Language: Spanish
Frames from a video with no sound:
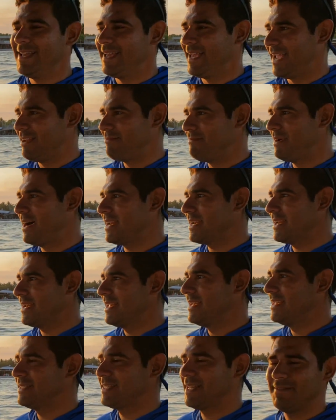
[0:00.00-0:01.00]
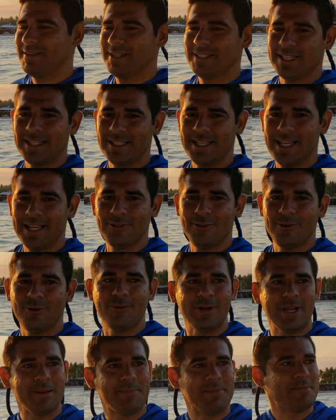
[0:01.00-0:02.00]
El mar está abasteciendo
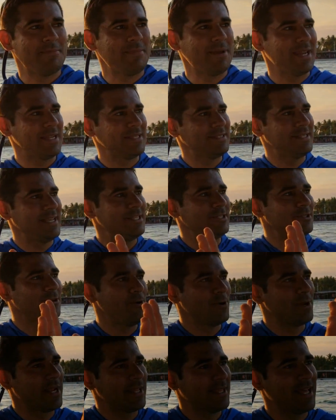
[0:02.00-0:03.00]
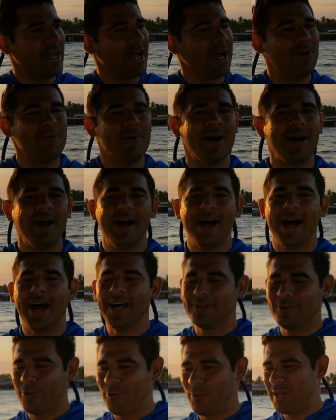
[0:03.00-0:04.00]
con las primeras seis horas de agua
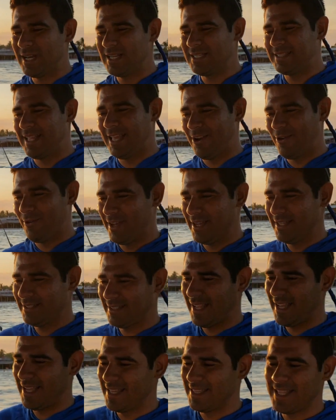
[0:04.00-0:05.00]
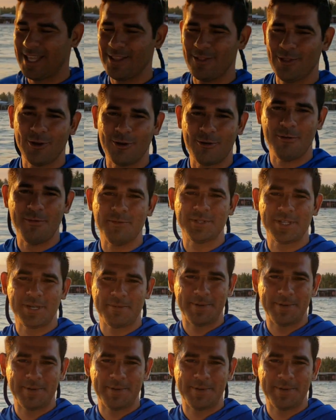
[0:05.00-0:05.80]
a todo el estero. Está llenando con muchas